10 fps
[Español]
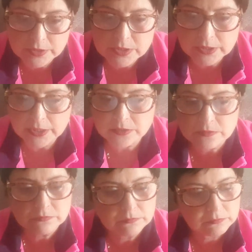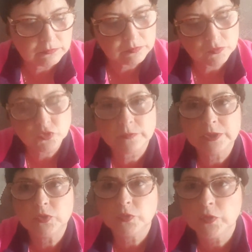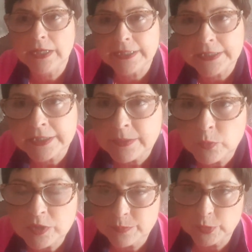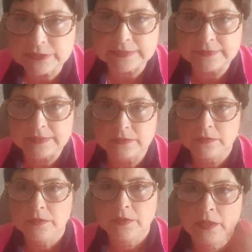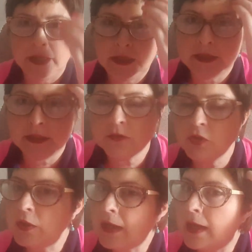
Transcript: ¿eh, chicas? Sobre todo la higiene es muy importante. ¿eh? Yo